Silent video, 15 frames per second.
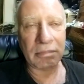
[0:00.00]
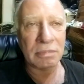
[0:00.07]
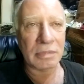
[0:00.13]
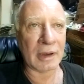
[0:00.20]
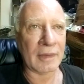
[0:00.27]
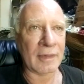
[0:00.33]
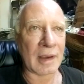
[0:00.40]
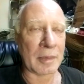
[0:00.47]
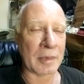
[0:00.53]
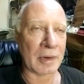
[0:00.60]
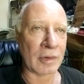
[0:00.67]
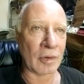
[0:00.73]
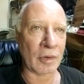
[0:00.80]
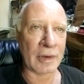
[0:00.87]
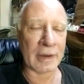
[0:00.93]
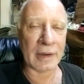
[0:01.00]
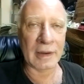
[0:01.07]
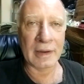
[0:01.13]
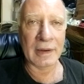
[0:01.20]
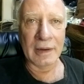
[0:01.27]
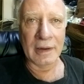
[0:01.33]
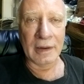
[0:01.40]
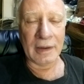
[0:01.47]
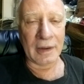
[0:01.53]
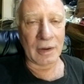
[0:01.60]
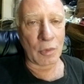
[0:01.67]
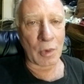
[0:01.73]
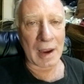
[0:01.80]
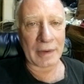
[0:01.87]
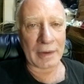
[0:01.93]
Quién sabe dónde y
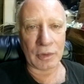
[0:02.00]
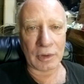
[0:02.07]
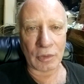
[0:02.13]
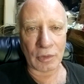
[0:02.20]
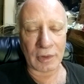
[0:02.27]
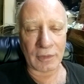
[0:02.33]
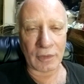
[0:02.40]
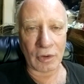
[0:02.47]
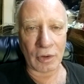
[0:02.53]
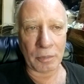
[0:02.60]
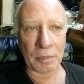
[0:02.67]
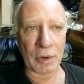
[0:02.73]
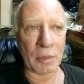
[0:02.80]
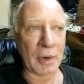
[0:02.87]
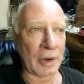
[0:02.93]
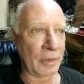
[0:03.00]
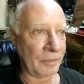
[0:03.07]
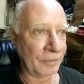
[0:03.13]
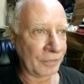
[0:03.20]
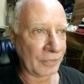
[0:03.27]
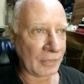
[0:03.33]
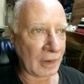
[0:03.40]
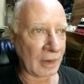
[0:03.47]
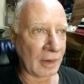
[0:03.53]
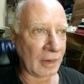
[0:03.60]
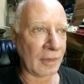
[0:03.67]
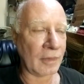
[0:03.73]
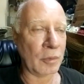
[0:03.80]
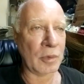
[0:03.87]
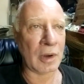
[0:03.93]
cuándo y todo eso, ¿no? Pero bueno,
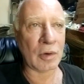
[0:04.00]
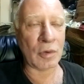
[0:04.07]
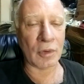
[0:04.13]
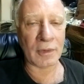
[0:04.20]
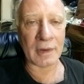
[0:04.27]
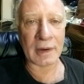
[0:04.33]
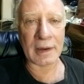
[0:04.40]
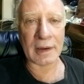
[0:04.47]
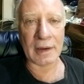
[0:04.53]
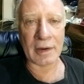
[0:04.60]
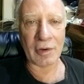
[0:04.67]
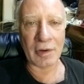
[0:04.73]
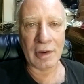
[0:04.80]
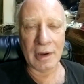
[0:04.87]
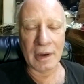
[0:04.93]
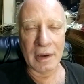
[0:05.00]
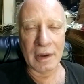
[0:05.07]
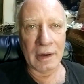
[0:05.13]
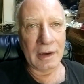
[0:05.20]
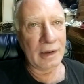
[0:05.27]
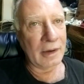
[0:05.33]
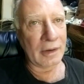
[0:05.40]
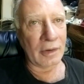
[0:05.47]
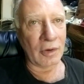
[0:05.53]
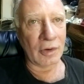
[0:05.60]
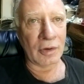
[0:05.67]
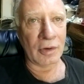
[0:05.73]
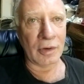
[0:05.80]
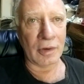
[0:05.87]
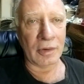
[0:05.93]
esa es una cosa que no,
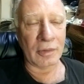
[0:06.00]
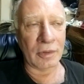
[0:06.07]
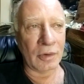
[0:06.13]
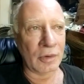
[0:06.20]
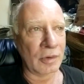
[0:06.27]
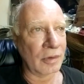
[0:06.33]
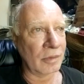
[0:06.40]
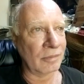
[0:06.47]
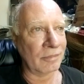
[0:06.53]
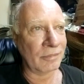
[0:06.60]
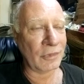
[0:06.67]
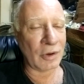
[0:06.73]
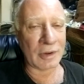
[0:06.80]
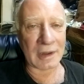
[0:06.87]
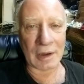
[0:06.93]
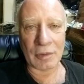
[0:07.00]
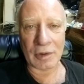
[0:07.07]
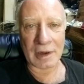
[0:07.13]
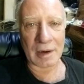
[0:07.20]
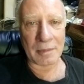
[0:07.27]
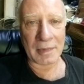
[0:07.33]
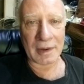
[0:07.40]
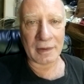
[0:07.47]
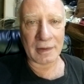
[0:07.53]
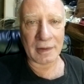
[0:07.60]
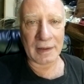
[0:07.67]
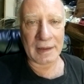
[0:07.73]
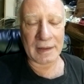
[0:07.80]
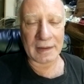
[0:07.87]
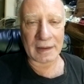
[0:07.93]
no, no, no tengo
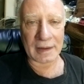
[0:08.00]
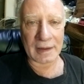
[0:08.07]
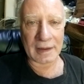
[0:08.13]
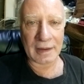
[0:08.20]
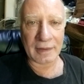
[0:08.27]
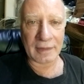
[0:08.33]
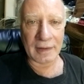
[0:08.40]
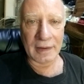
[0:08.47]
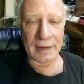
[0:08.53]
realmente internet.